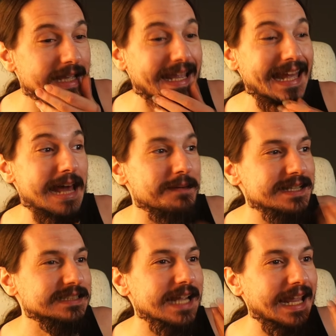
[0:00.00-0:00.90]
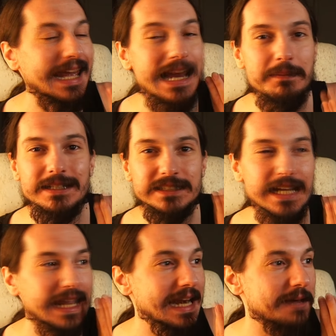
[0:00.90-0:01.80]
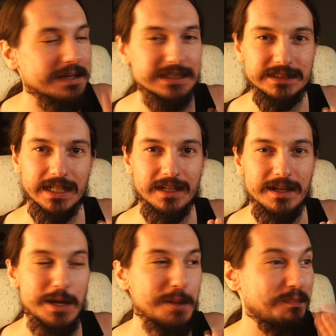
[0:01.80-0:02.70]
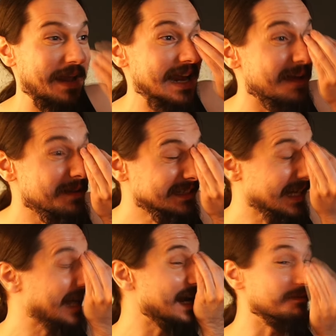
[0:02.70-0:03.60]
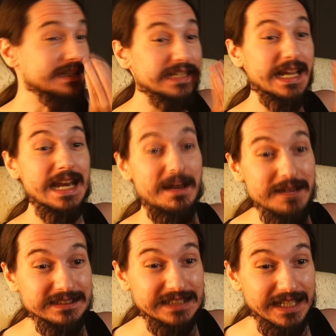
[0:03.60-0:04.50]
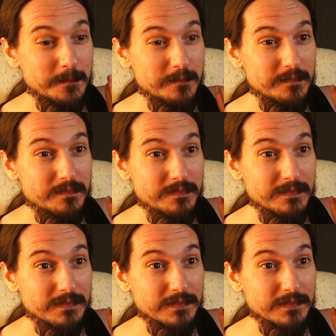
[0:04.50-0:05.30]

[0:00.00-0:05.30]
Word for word: Que la bese, que la bese, que la bese. Que la bese, que la bese, que la bese. Que la bese, que la bese, que la bese.